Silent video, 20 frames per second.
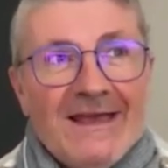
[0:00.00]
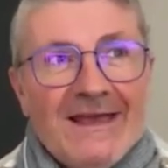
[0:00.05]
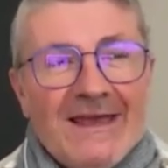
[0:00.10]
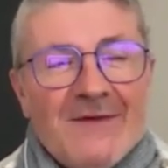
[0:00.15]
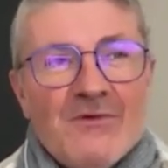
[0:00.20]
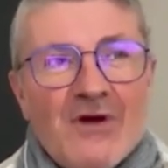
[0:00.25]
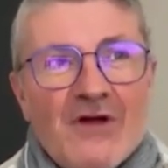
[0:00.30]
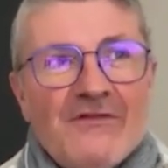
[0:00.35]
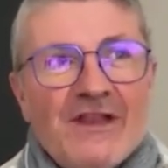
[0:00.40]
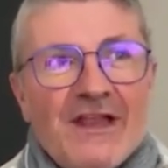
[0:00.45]
Et
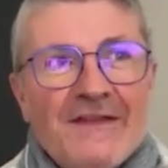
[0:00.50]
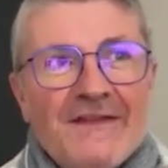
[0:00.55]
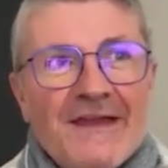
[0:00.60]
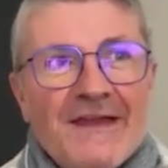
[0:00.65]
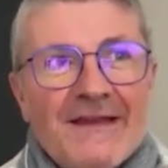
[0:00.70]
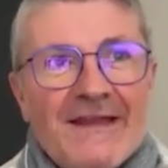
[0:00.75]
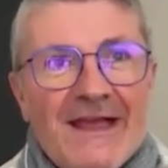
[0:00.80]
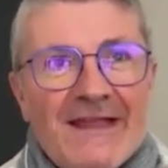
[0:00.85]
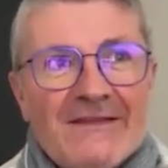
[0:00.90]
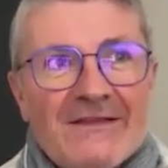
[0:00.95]
moi, Ville
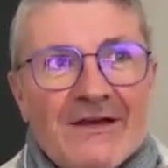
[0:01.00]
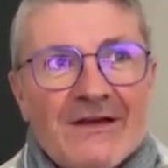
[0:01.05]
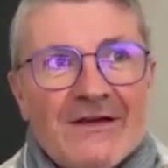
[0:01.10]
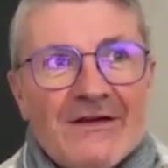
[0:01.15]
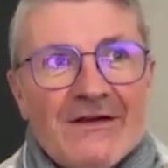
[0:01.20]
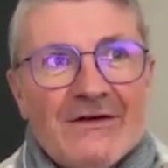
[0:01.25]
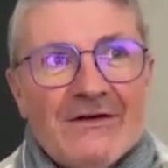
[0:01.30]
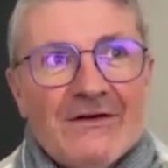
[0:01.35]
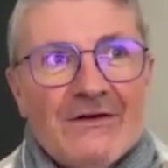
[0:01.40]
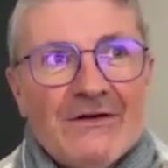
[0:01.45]
Internet,
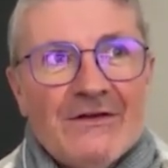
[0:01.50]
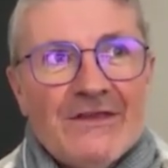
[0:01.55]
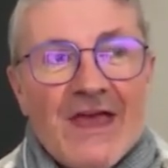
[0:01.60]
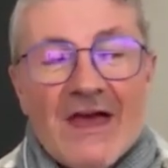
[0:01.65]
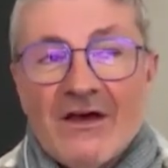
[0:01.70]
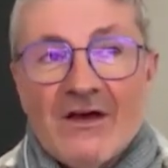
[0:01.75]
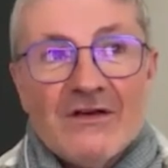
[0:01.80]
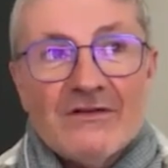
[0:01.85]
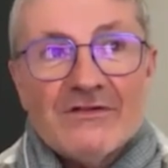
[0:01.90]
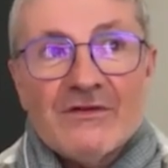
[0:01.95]
euh, il y
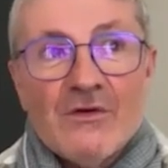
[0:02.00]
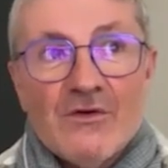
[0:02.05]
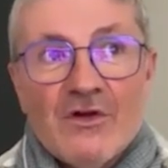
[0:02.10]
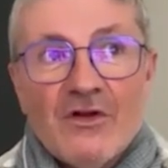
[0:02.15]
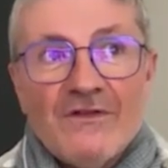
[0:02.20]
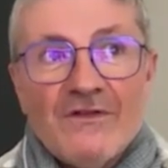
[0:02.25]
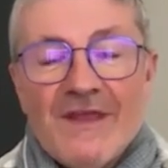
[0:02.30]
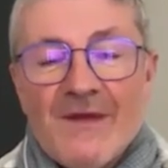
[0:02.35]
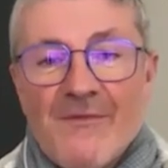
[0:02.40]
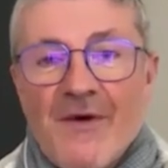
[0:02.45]
a un
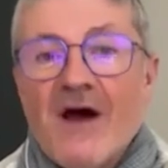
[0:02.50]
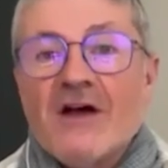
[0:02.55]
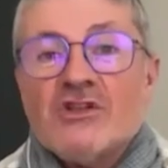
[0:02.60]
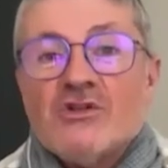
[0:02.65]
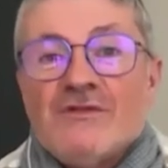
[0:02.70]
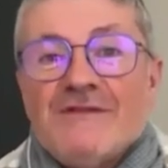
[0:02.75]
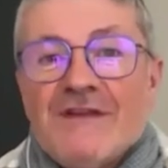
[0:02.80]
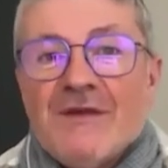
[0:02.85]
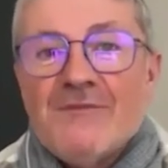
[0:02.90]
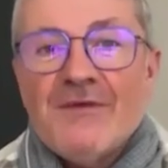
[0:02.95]
slogan de départ,
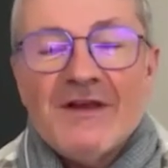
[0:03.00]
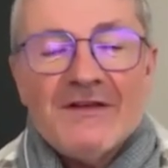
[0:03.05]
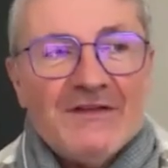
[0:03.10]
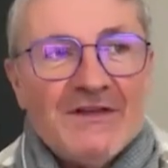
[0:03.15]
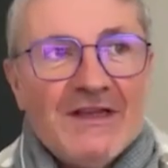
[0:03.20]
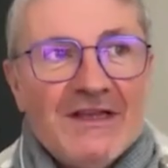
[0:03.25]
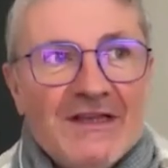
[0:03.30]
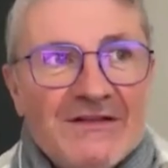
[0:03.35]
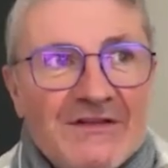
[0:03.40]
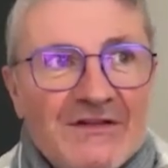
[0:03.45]
je ne sais pas
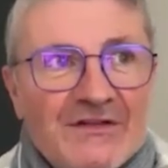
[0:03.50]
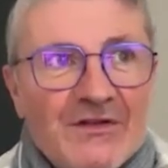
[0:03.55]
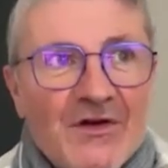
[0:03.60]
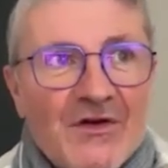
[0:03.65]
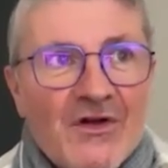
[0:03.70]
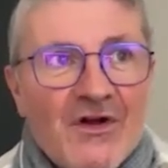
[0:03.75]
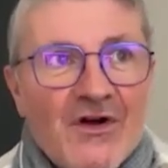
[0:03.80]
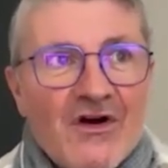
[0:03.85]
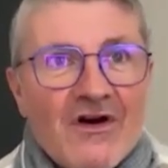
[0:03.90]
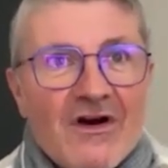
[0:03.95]
s'il existe
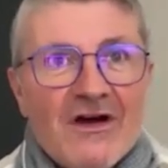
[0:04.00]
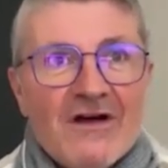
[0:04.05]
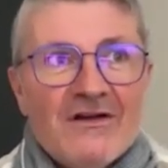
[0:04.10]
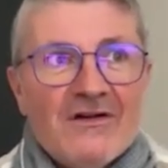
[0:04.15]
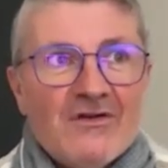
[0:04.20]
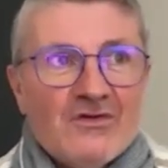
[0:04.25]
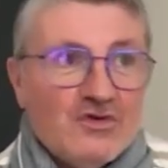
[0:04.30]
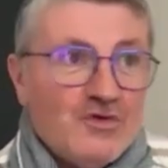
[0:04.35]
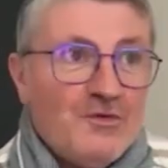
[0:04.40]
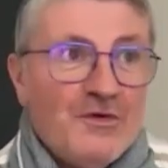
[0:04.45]

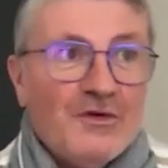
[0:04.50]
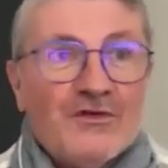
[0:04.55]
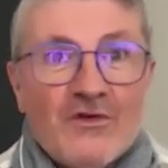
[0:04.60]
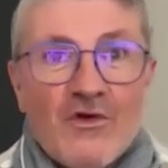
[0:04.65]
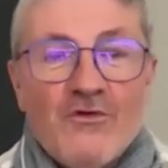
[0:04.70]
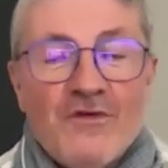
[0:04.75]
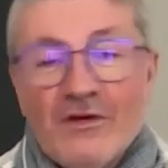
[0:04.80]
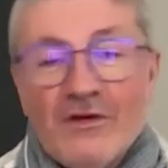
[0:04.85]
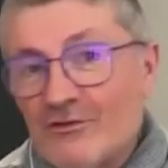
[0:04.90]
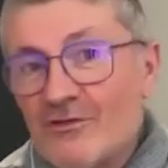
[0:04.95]
encore, je pense que
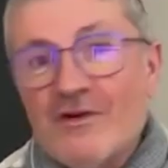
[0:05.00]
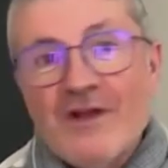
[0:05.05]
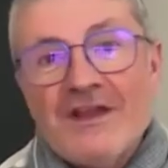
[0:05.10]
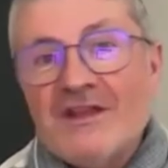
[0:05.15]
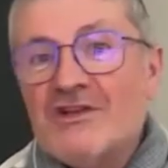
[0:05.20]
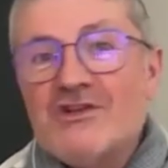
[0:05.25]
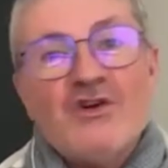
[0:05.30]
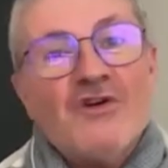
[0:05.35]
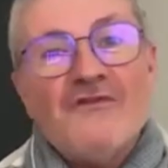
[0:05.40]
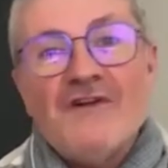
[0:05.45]
oui, en tout cas, il
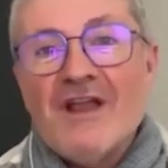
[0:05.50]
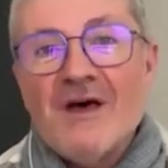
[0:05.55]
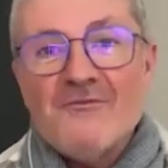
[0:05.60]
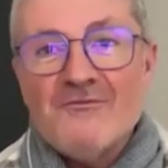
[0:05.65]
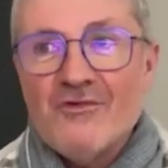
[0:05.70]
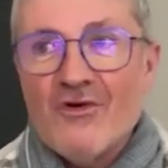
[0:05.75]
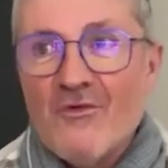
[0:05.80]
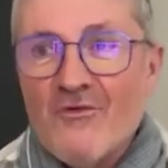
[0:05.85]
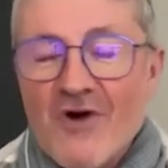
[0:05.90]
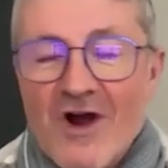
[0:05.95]
est toujours valable
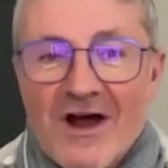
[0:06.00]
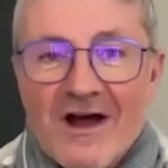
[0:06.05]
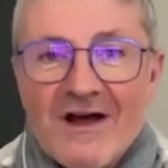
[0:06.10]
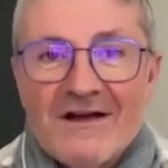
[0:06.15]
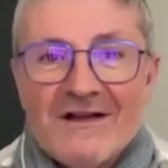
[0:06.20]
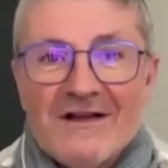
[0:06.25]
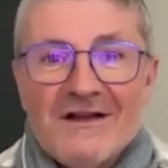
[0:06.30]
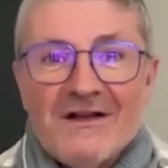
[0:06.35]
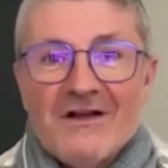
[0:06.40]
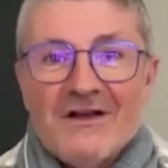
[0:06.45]
pour
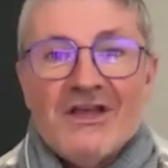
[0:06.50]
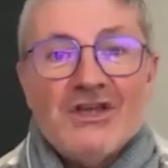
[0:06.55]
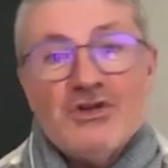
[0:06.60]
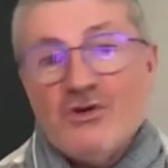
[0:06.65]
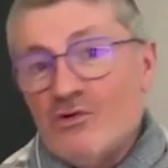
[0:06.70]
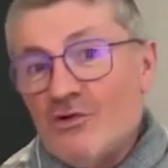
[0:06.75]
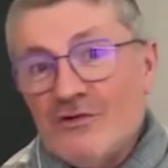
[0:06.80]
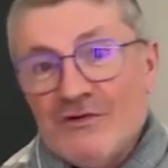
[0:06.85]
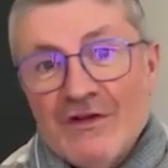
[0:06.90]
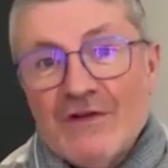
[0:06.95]
moi, et je
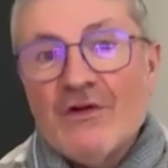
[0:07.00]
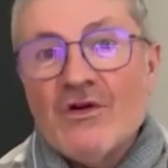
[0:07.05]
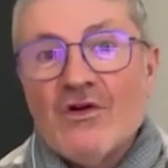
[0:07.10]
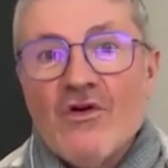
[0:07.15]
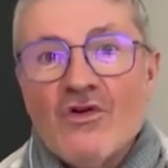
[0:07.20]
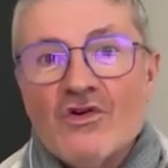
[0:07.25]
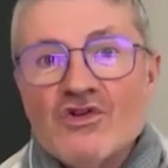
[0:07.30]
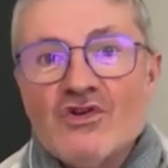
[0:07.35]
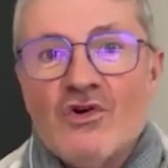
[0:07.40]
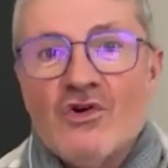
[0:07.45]
le cite
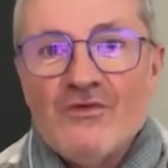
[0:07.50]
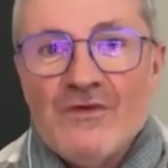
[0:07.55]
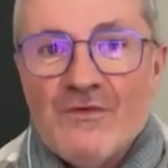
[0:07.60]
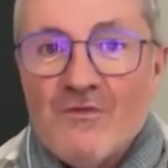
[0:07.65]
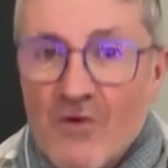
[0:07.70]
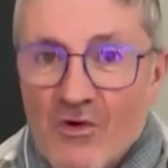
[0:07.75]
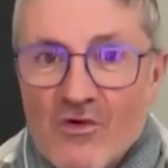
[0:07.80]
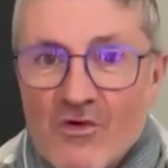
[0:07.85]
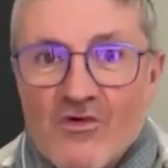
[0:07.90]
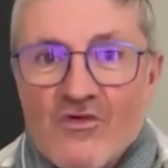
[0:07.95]
encore aujourd'hui
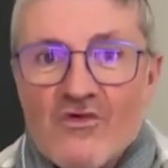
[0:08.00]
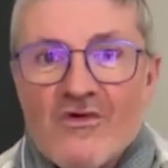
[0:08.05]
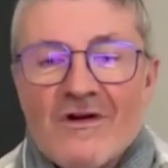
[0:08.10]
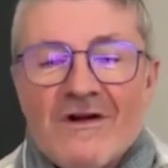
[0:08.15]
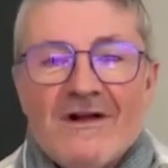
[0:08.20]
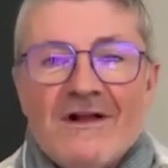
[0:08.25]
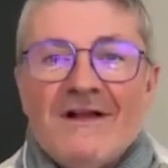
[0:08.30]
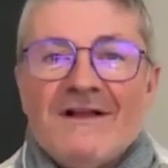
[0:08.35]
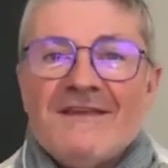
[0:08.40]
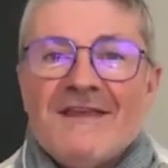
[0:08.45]
beaucoup,
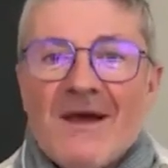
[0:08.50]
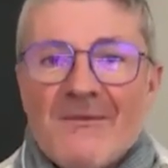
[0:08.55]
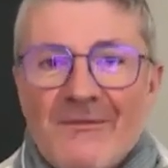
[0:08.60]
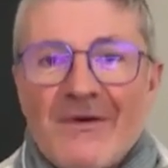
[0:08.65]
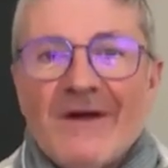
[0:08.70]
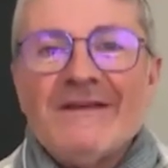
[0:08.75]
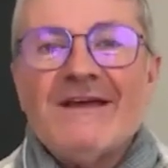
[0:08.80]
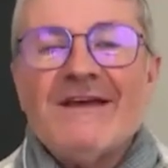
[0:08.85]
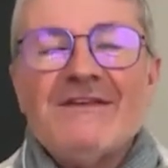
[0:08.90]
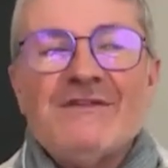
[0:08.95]
il n'y a
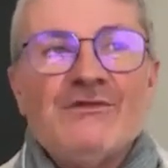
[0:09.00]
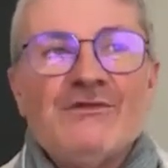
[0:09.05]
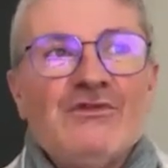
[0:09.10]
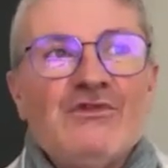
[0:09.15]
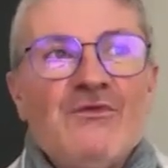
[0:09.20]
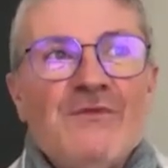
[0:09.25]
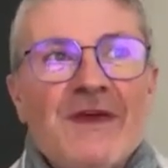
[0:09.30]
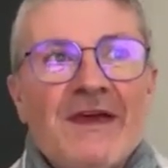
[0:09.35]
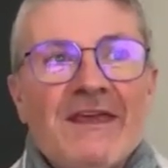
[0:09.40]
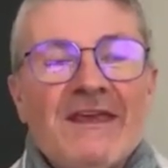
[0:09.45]
pas de réseau
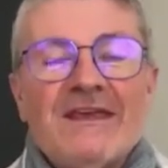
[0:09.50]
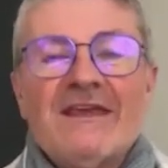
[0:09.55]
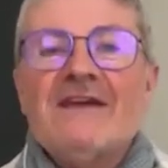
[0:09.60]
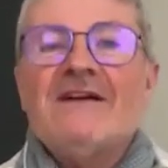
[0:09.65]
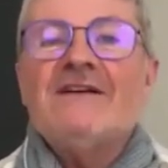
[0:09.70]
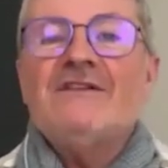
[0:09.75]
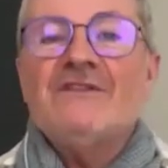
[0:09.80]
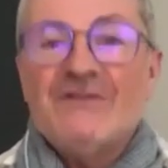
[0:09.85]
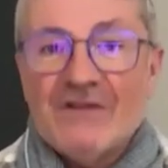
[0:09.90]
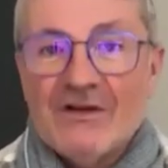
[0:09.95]
numérique
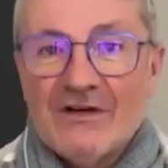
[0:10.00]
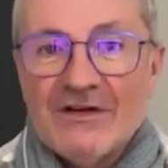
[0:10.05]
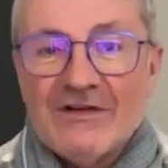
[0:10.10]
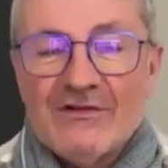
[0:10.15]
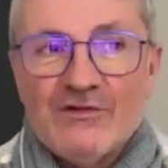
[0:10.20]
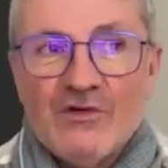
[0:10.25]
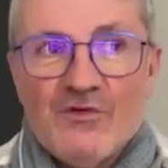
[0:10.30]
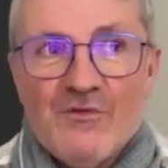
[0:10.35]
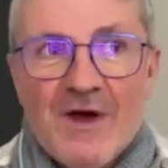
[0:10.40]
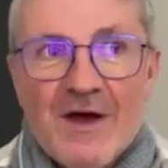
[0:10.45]
sans
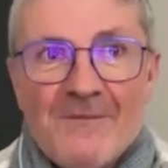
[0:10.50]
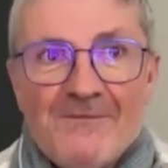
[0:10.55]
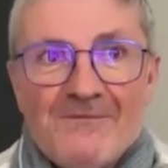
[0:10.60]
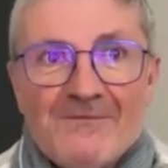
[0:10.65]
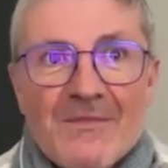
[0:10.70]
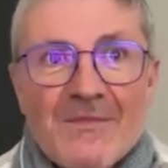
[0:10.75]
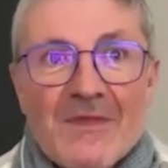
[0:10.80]
réseau humain.